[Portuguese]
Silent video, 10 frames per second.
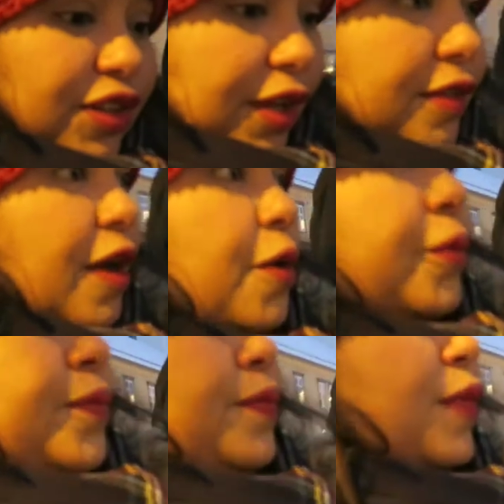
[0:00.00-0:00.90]
de Natal
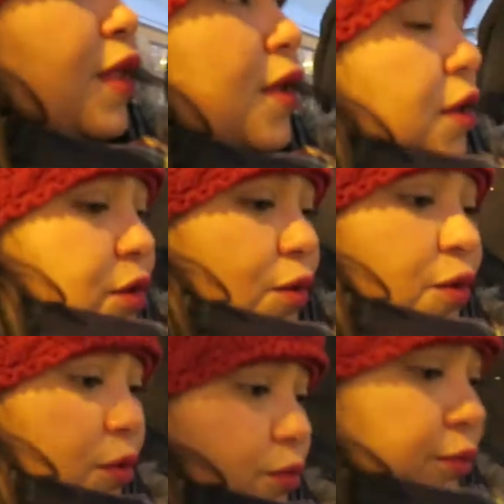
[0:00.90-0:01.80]

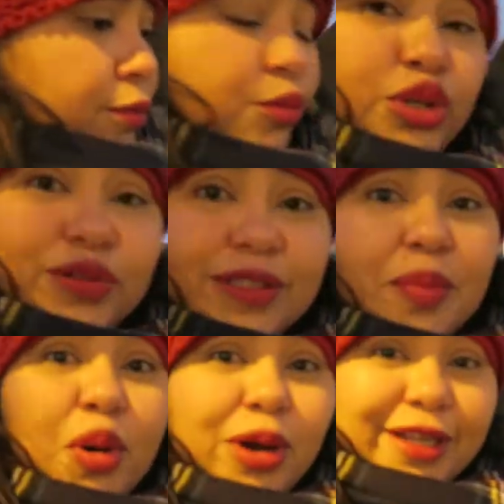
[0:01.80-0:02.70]
com muitos
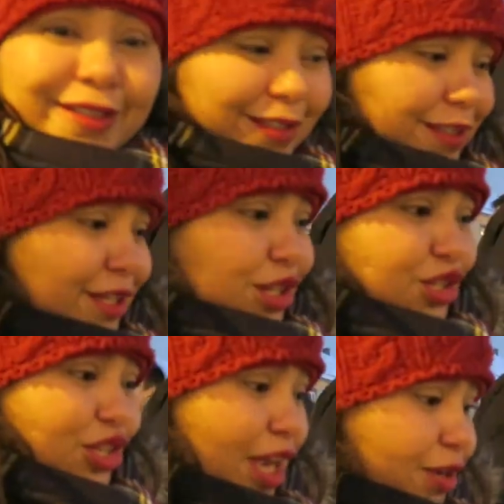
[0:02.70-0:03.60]
sabores,
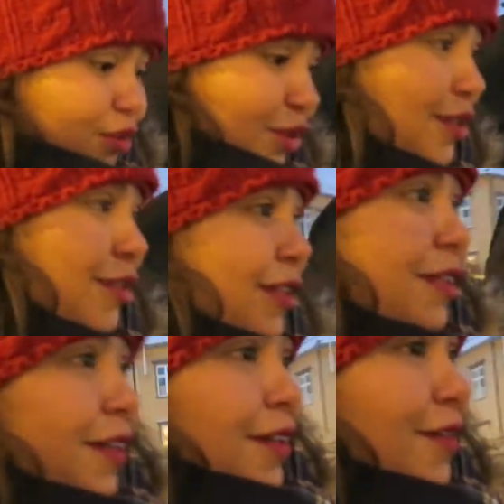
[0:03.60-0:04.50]
cheiros.
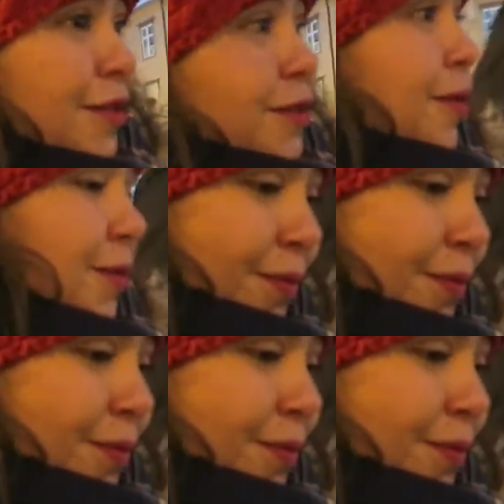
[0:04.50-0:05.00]
Hum,